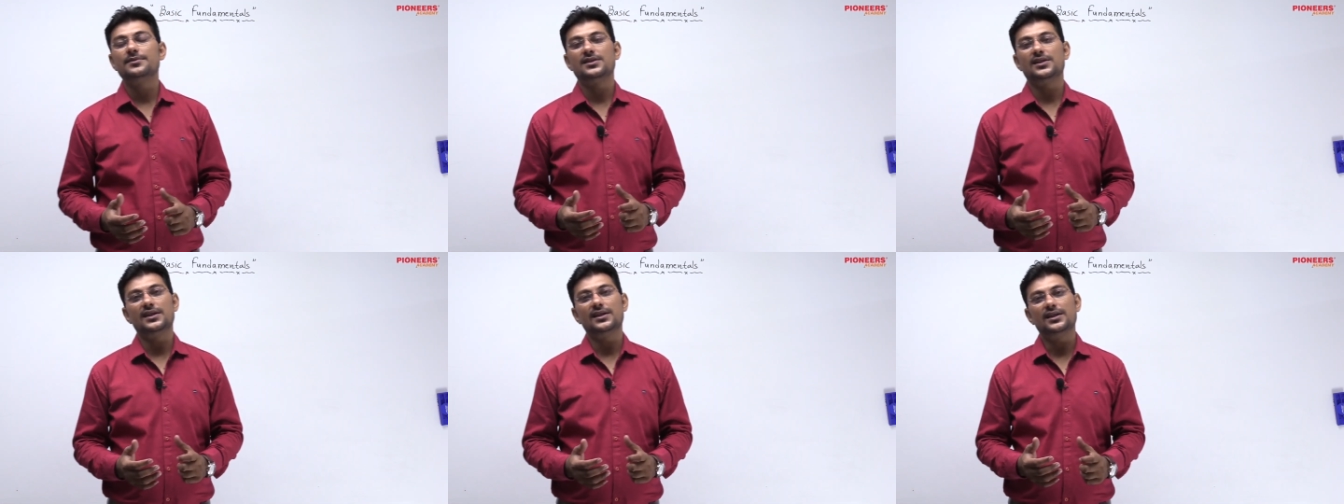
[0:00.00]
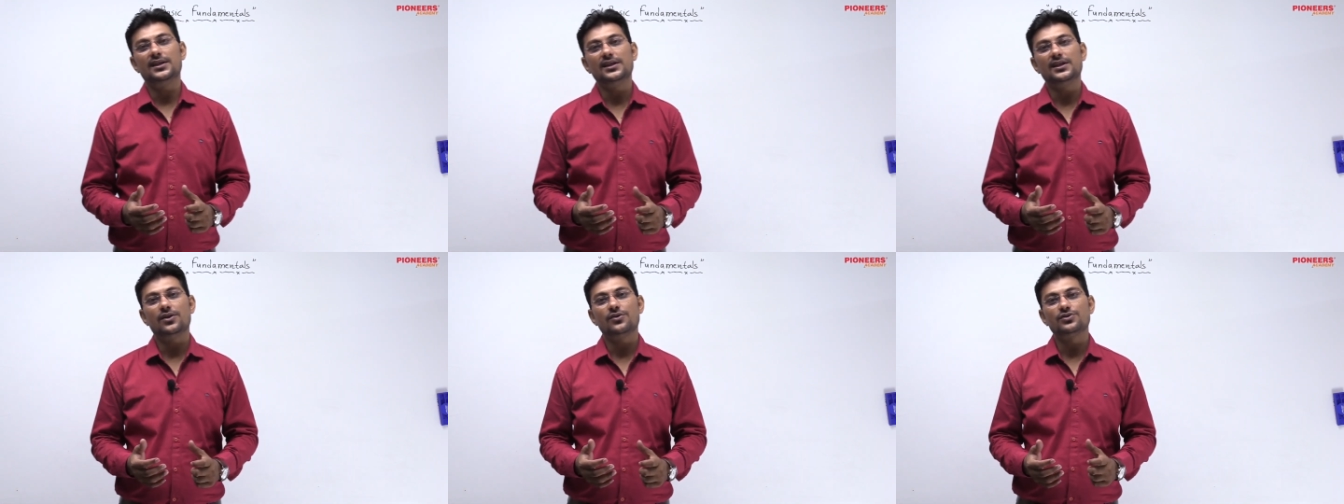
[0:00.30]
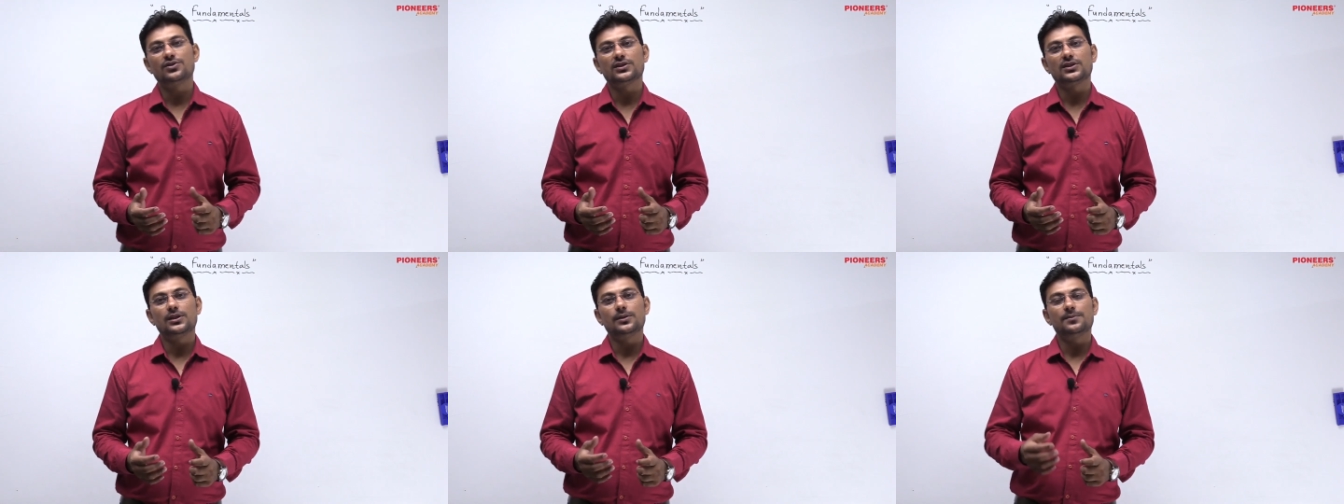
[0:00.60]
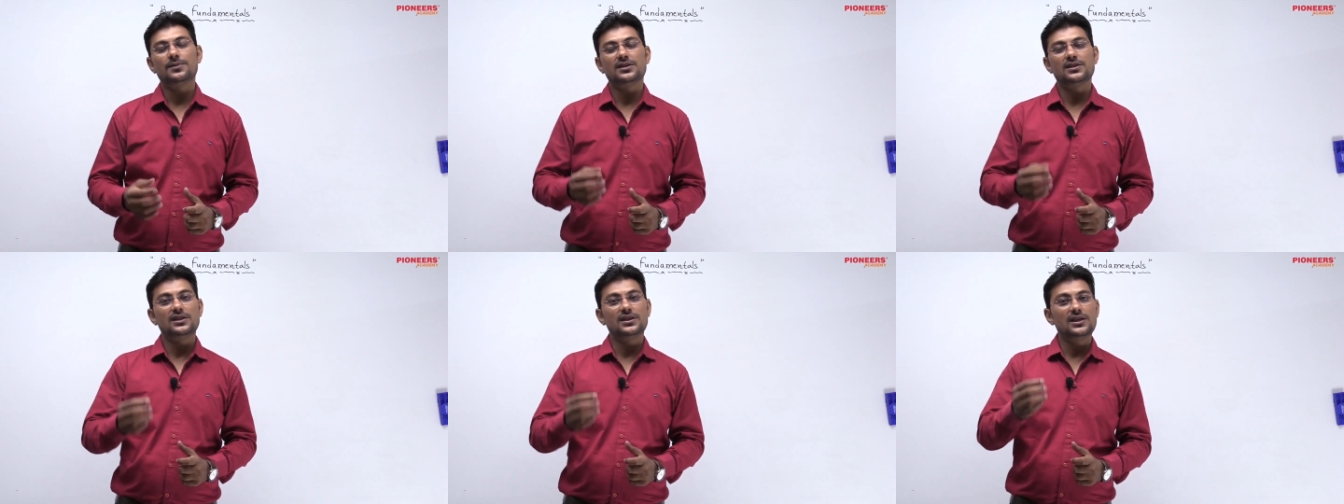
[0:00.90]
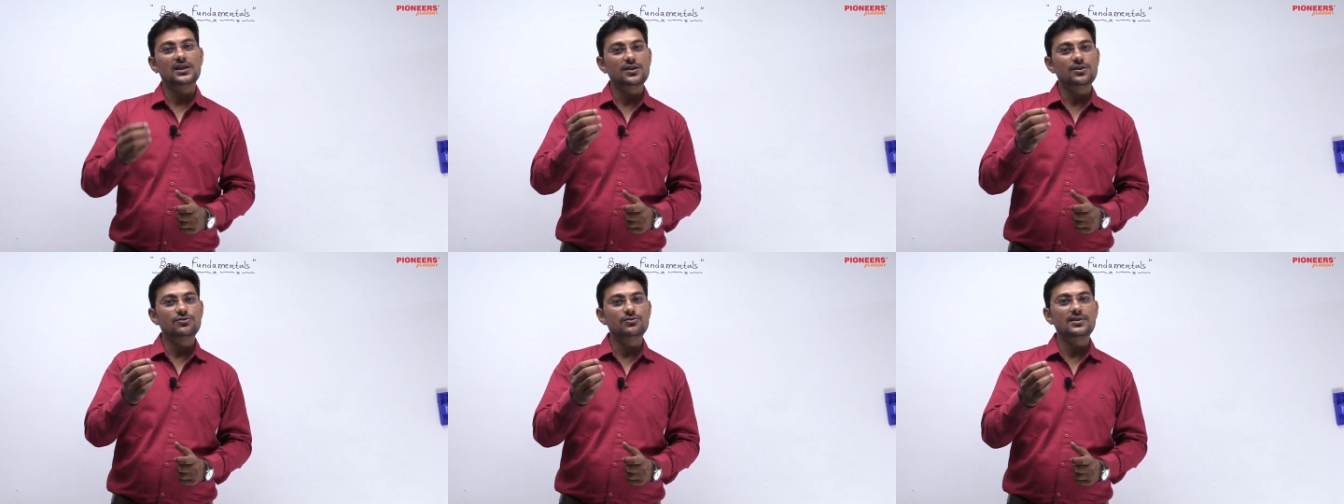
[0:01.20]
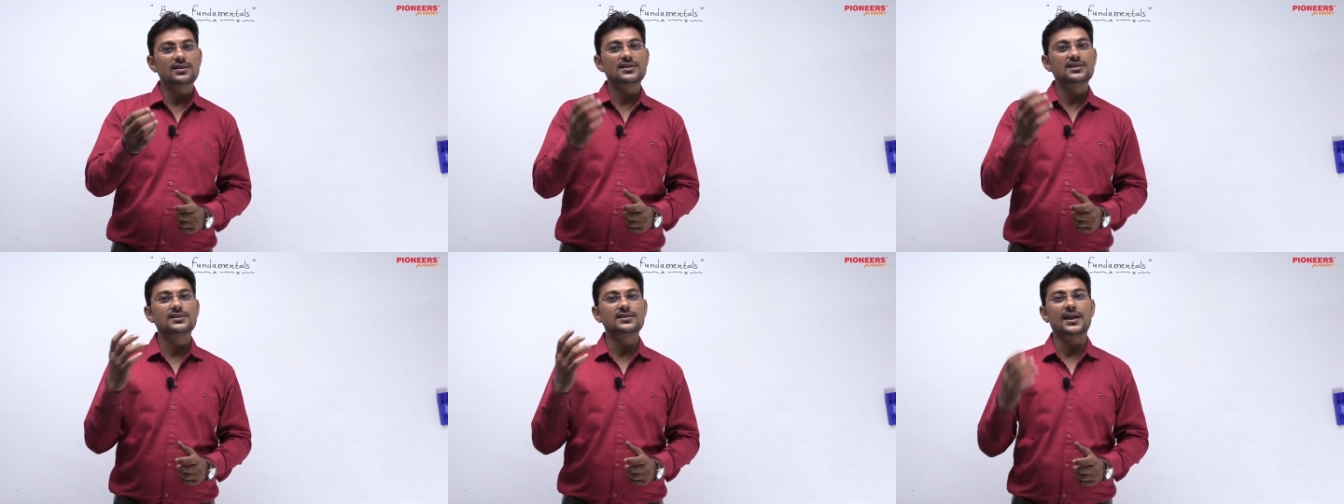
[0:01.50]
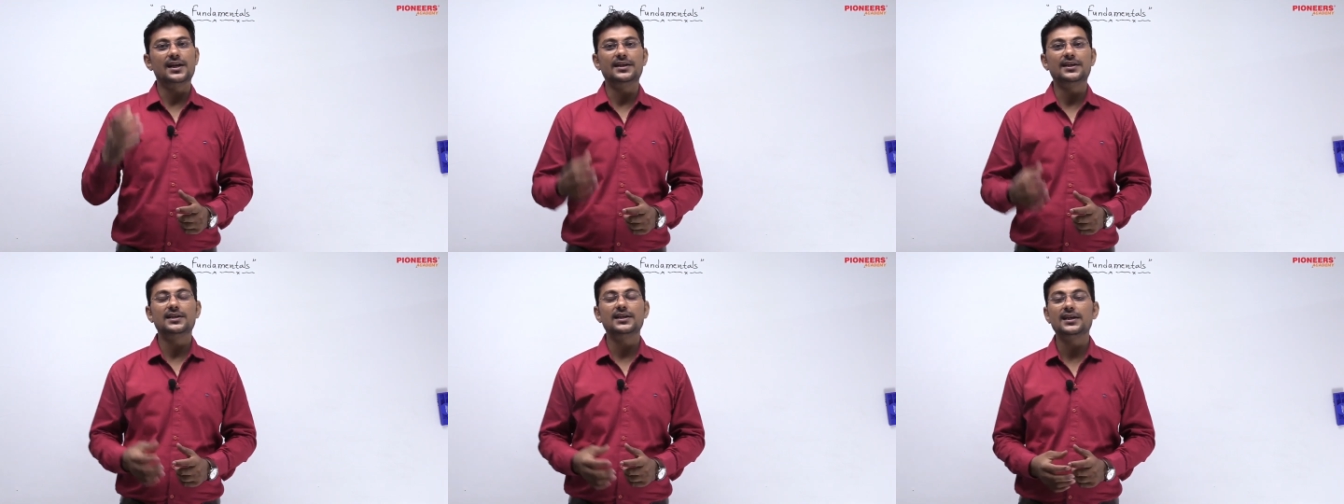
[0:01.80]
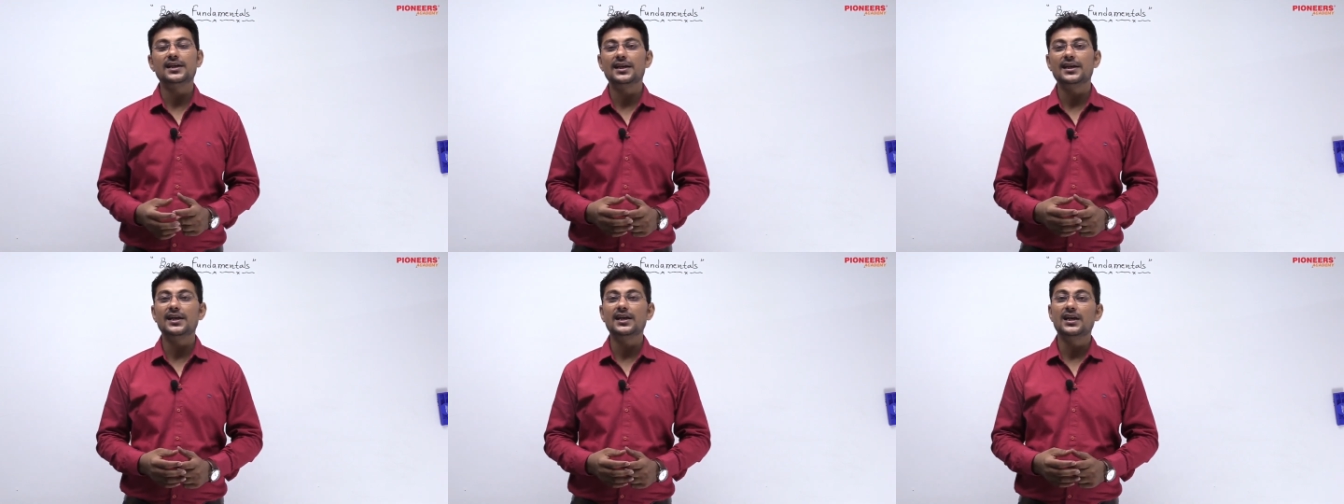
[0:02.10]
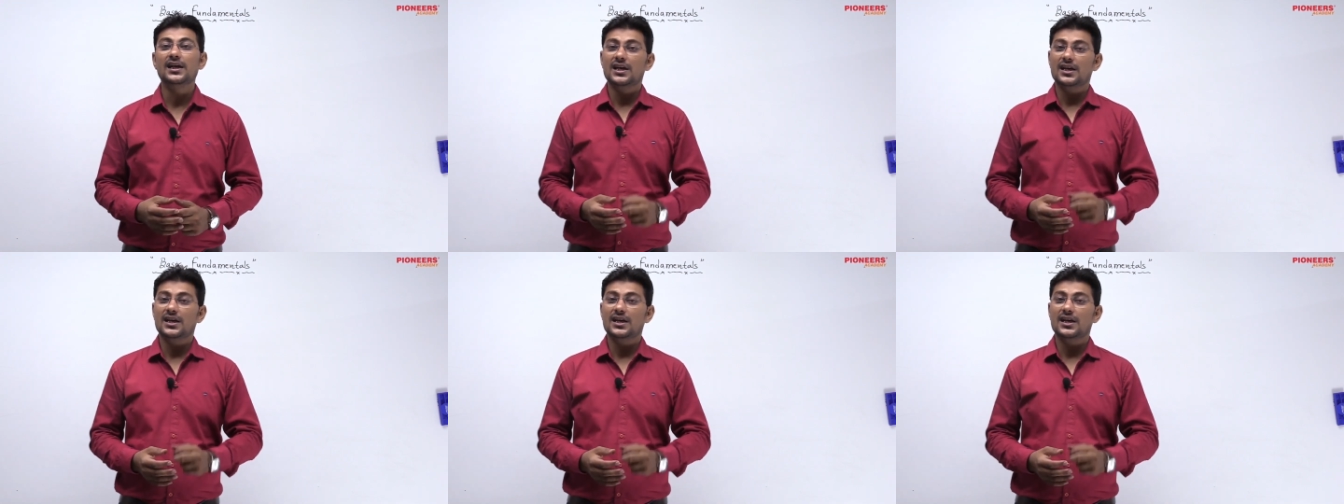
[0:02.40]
सेंटर की आवश्यकता पड़ती है जो ये सेंटर है